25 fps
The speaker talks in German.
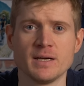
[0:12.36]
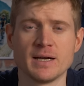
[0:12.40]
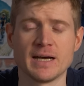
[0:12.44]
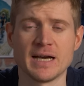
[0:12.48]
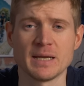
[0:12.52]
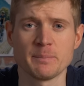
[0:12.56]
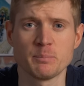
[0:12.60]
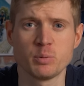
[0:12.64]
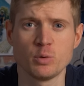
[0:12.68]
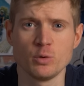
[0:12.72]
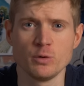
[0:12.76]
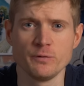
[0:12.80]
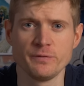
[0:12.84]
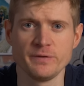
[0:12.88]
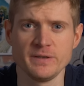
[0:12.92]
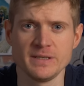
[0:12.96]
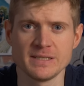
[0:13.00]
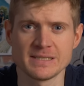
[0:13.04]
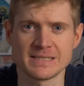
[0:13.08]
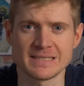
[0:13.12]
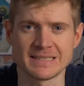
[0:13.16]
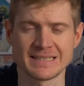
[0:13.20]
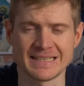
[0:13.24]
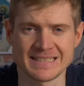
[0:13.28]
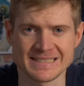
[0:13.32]

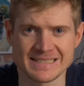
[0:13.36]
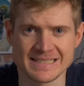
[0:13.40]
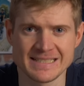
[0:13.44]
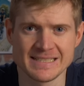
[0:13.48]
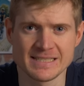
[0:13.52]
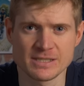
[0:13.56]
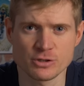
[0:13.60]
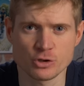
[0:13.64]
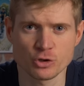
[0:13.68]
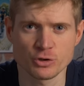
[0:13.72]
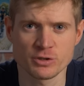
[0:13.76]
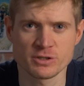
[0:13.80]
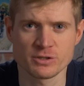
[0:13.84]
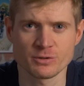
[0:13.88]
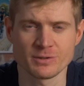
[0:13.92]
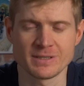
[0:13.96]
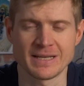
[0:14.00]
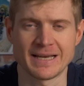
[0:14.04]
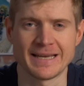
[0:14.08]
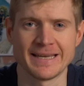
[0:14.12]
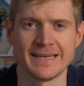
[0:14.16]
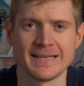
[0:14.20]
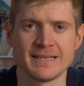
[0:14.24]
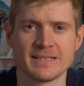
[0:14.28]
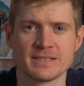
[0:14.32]
Radprofis, das ist schon so ein
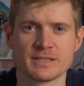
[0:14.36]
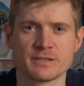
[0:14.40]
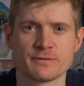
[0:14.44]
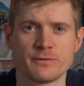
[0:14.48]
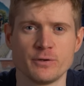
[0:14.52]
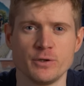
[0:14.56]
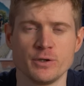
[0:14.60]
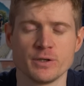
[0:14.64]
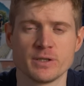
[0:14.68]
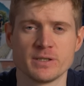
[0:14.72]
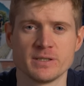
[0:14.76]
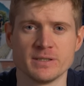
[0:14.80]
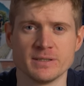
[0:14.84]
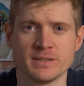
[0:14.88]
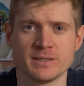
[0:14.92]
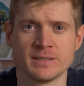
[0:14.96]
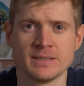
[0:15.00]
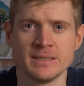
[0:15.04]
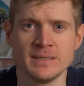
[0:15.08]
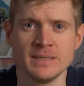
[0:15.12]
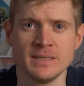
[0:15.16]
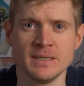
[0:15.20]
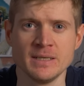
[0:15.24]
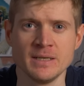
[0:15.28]
eigenes Völkchen.